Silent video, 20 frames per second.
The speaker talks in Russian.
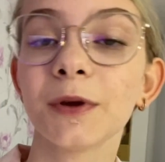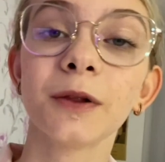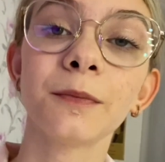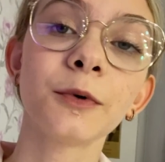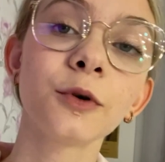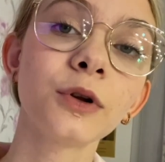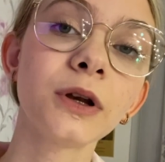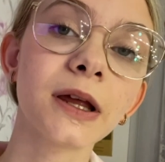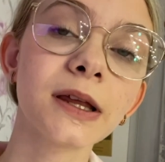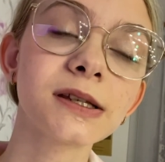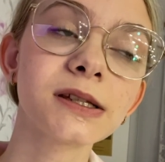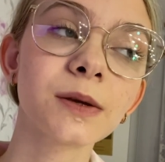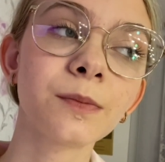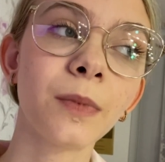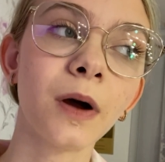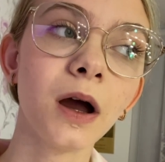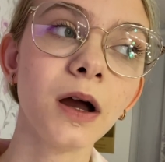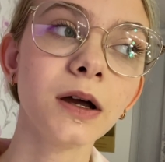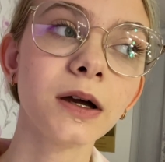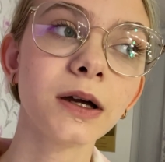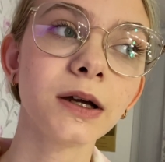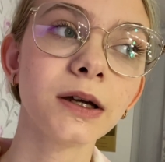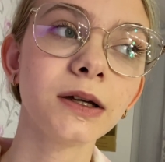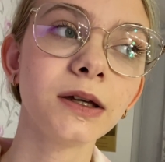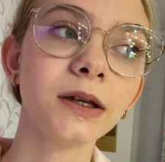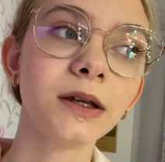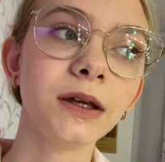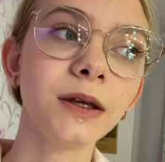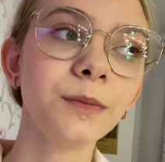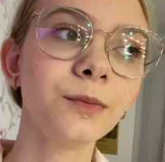Пела погулять с
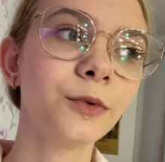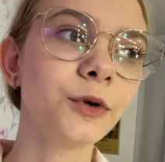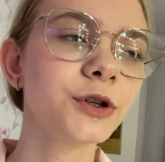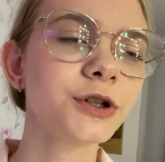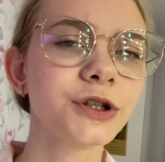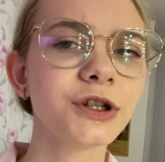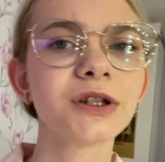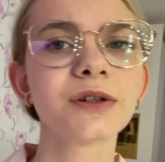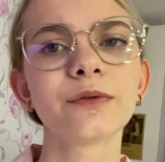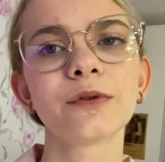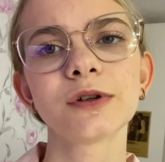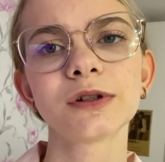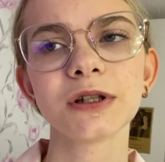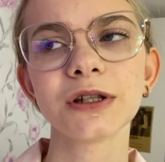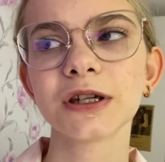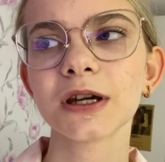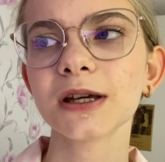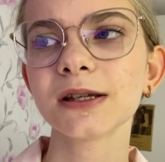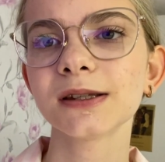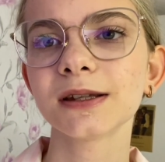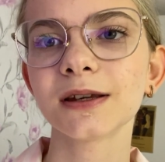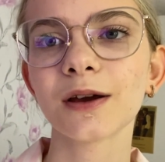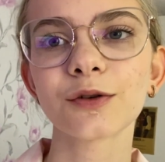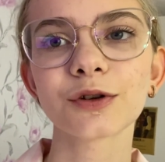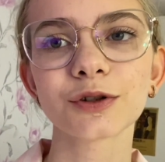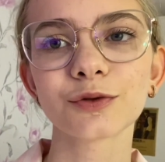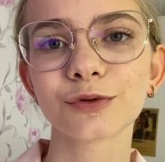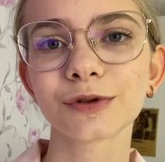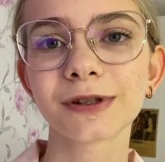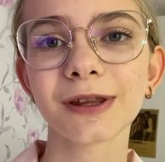собакой и больше ничего, если честно. Я
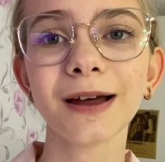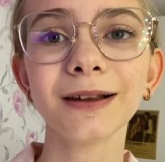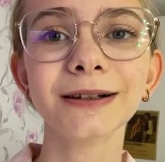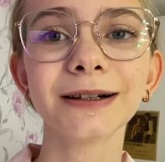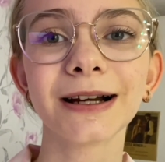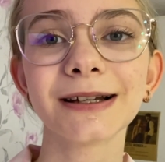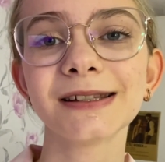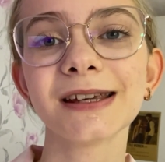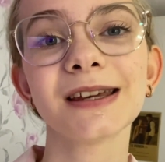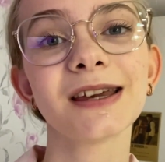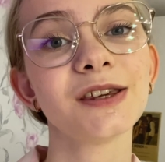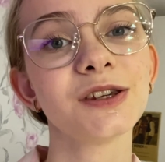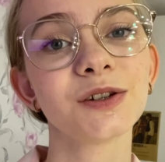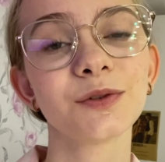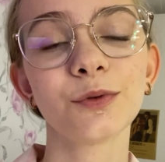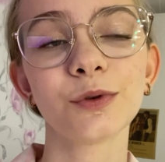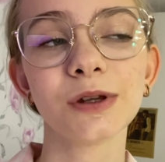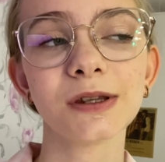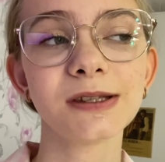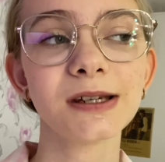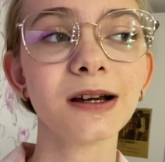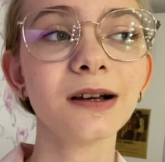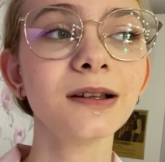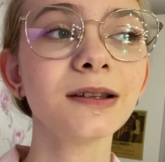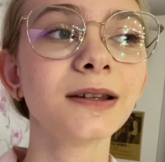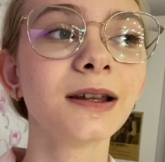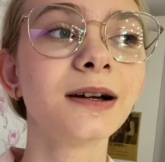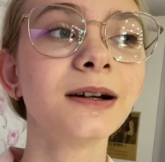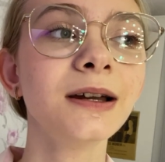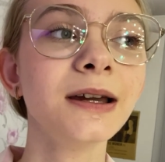уже устала, хотя я ничего не
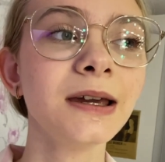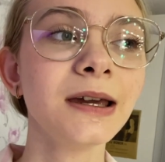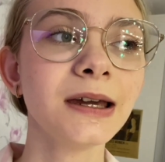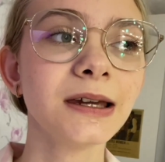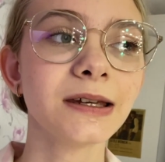делала.